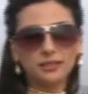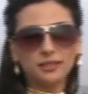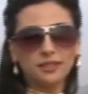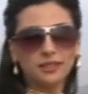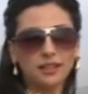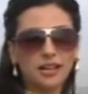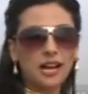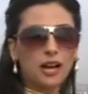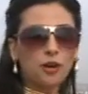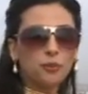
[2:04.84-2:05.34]
تتر
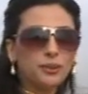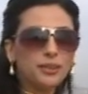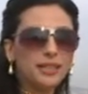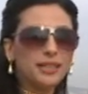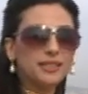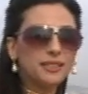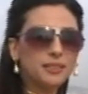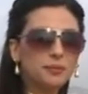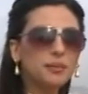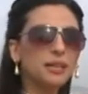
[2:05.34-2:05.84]
او
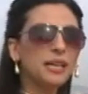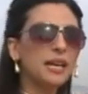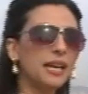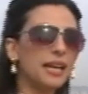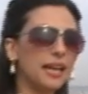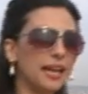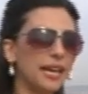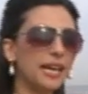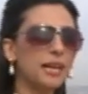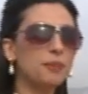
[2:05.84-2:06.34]
بتختم
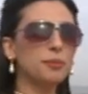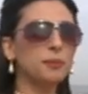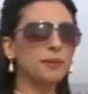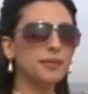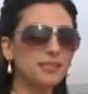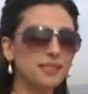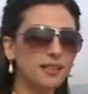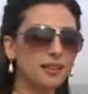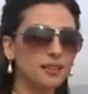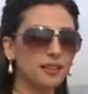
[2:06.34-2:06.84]
غير
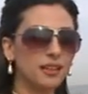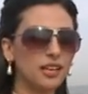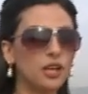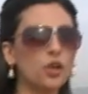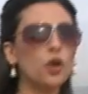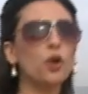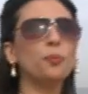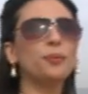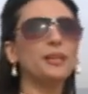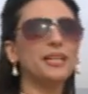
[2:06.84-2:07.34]
بمنظر
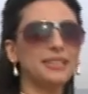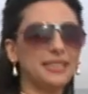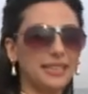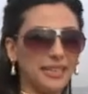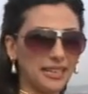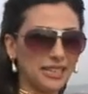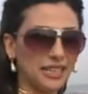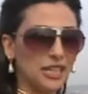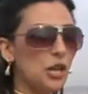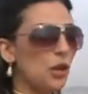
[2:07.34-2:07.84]
الكوبري
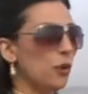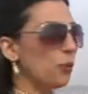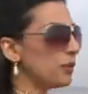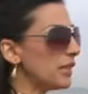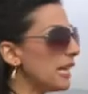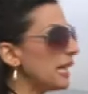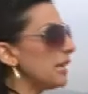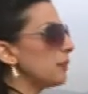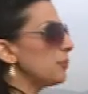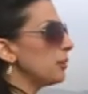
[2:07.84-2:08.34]
التاني
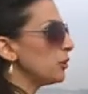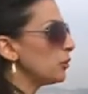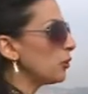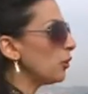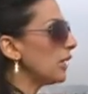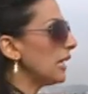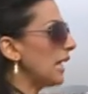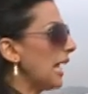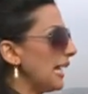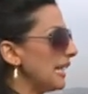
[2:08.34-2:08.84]
وده اللي
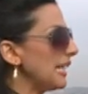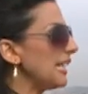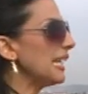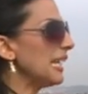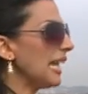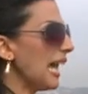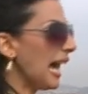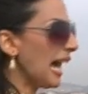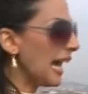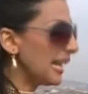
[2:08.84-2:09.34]
بيطل
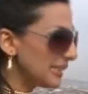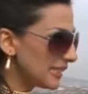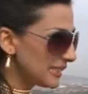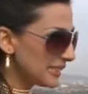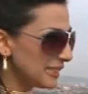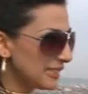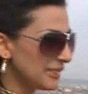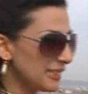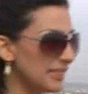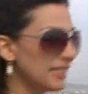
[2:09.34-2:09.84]
عليه
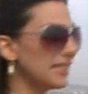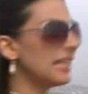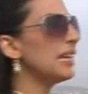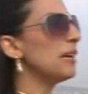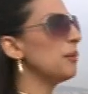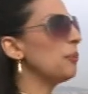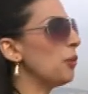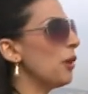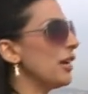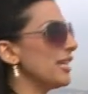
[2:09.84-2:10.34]
حد
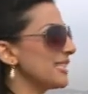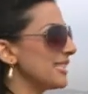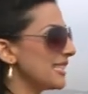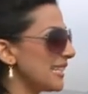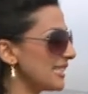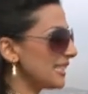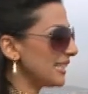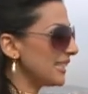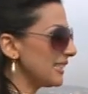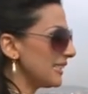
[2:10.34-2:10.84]

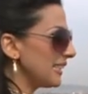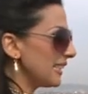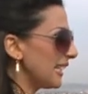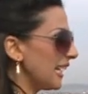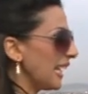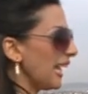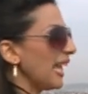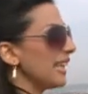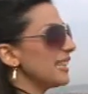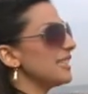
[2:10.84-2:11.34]
مؤسسة
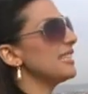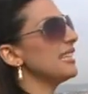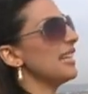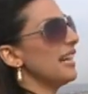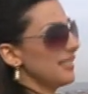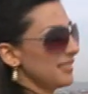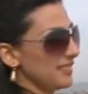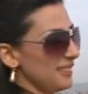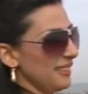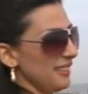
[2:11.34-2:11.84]

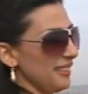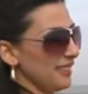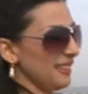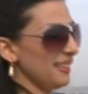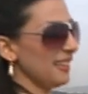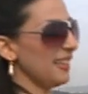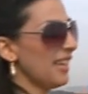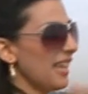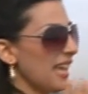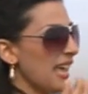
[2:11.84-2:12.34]
التي ار تي
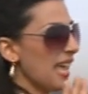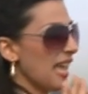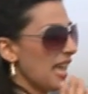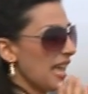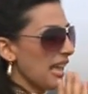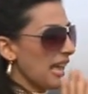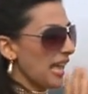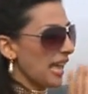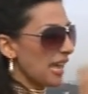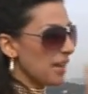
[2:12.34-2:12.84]

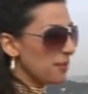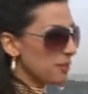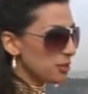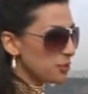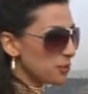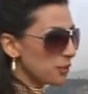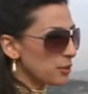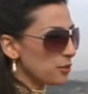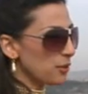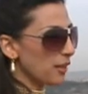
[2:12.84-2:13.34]

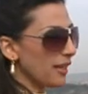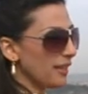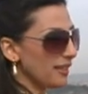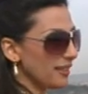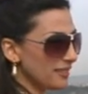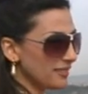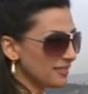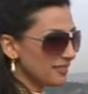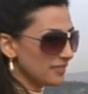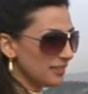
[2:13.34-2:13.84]
كمان شوية
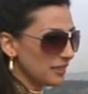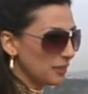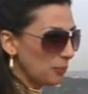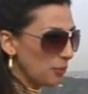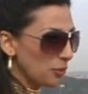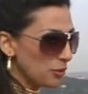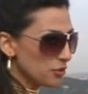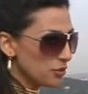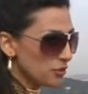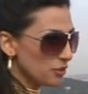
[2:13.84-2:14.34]
صغيرين
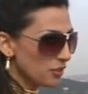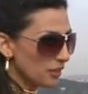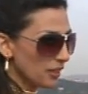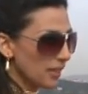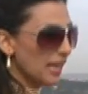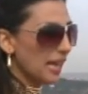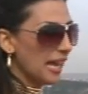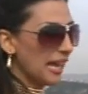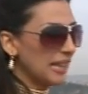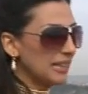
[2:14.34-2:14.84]
بص
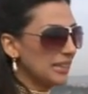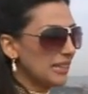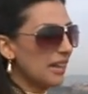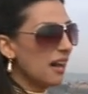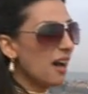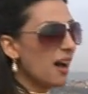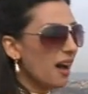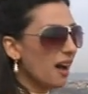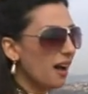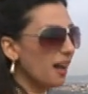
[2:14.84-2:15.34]

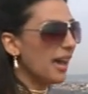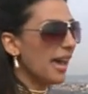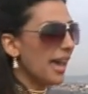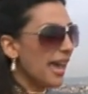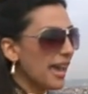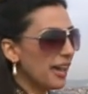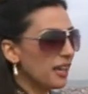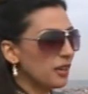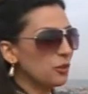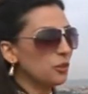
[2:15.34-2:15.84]
التقاء
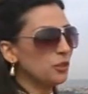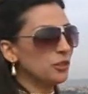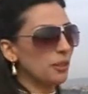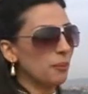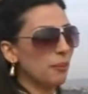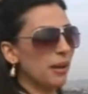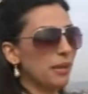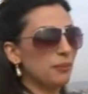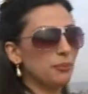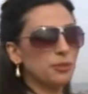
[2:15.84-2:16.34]
آخر
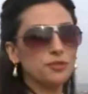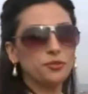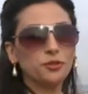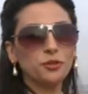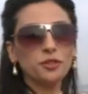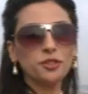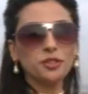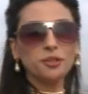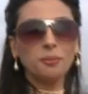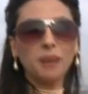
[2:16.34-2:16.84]
نقطة مع
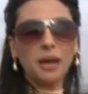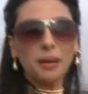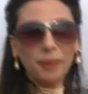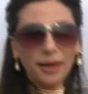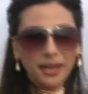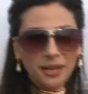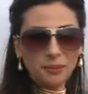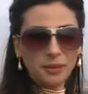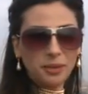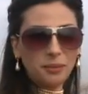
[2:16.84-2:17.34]
البسفور
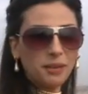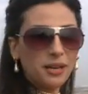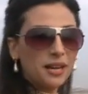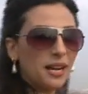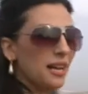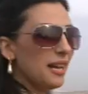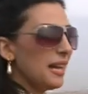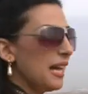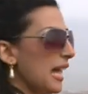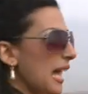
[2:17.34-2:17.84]
مع بحر
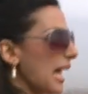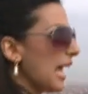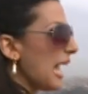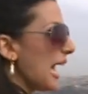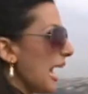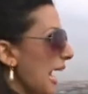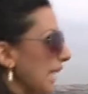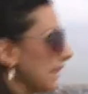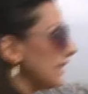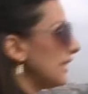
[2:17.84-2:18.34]
مرمرة
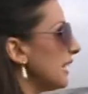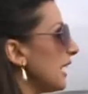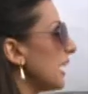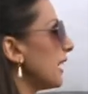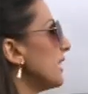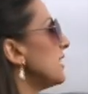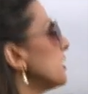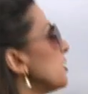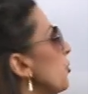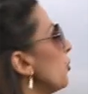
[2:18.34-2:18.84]

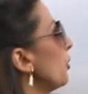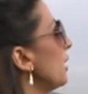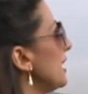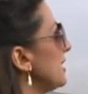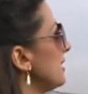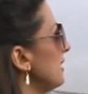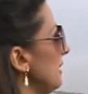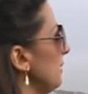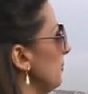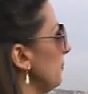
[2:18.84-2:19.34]
عندنا القزق
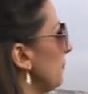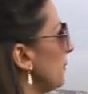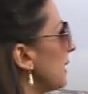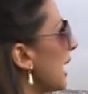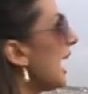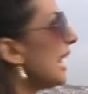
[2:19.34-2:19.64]
واللسان